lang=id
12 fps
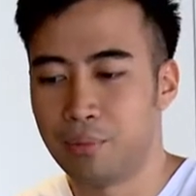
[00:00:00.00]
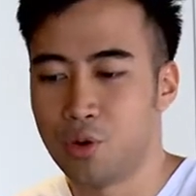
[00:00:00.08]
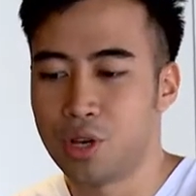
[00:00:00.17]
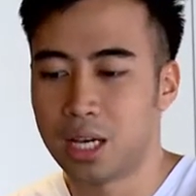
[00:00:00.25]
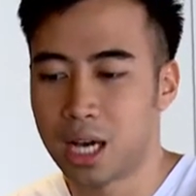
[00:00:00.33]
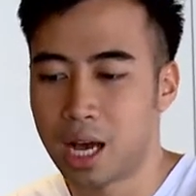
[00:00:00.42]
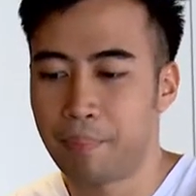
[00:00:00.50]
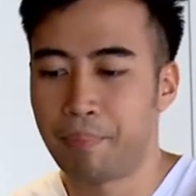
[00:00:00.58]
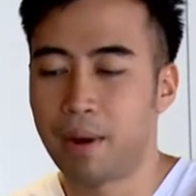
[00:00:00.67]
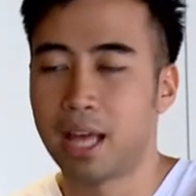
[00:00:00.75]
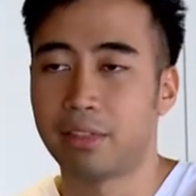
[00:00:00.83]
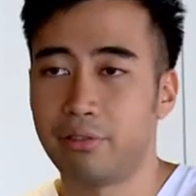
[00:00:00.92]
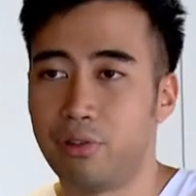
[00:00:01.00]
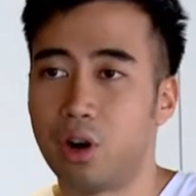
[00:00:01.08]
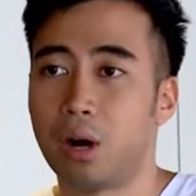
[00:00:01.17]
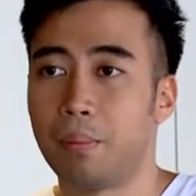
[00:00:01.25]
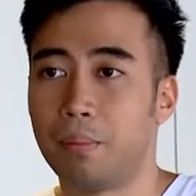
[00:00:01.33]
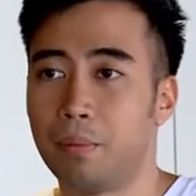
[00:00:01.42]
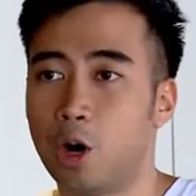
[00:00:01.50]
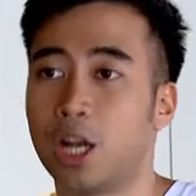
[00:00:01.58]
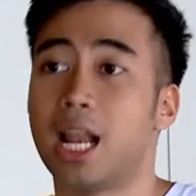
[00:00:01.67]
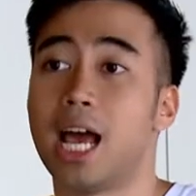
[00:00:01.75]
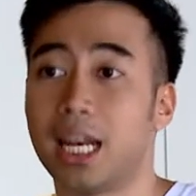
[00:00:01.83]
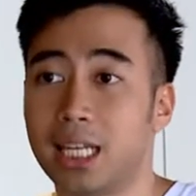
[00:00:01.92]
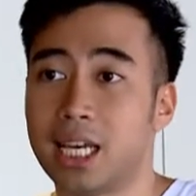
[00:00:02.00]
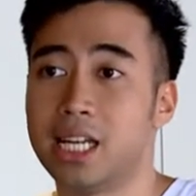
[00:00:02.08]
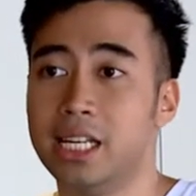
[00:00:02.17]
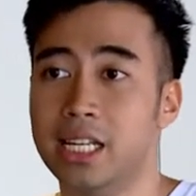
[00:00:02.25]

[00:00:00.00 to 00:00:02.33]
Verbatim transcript: punya platform online-nya.